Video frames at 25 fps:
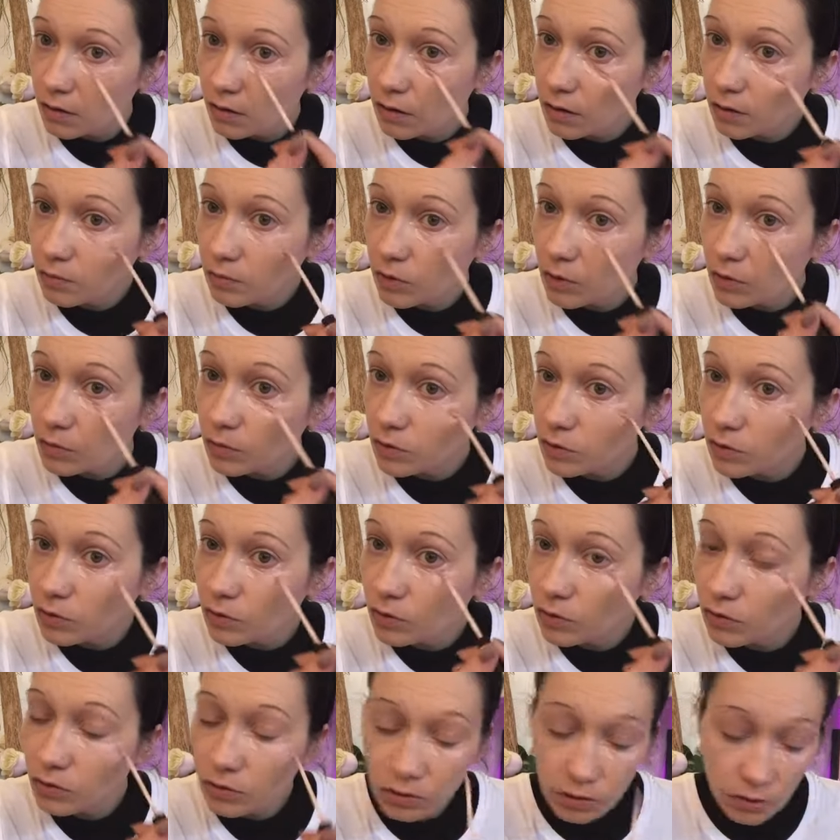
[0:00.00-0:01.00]
la même
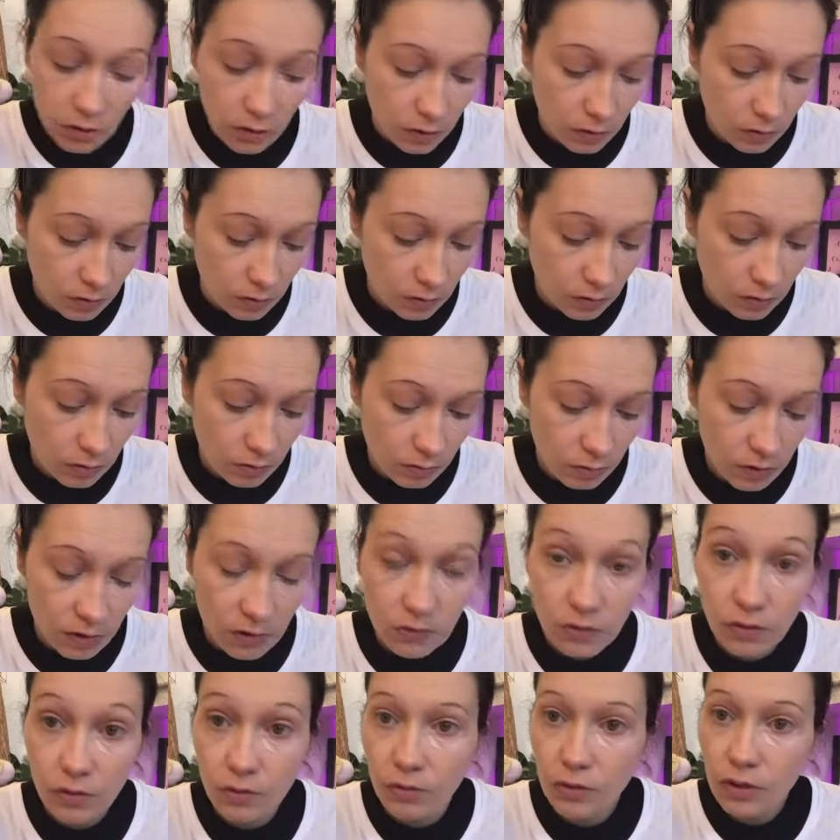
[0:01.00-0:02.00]
dose.
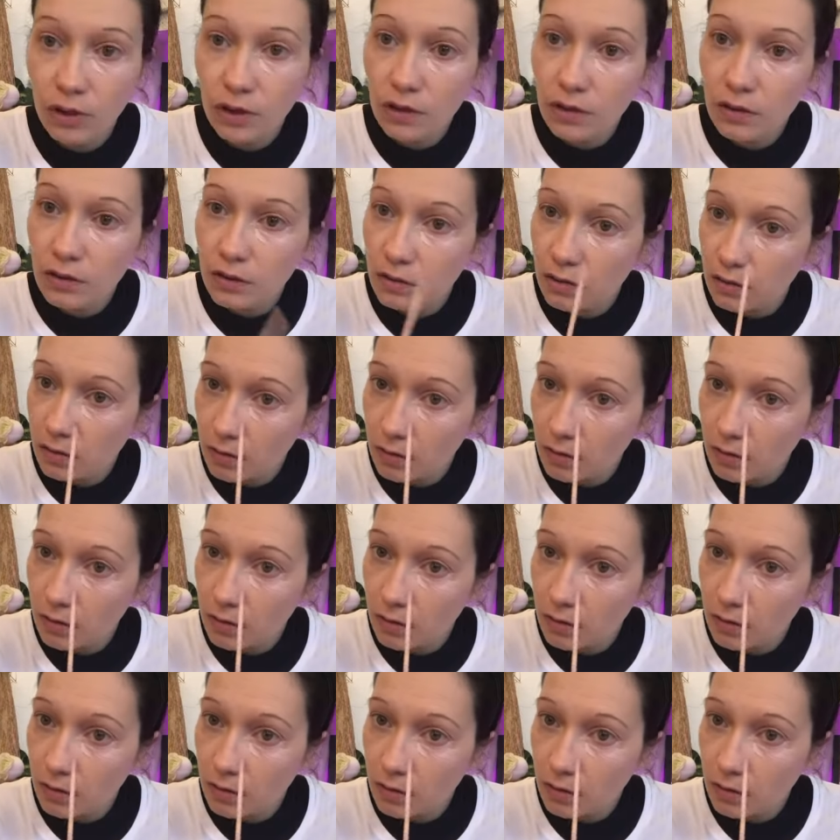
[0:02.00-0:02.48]
Parce que oui,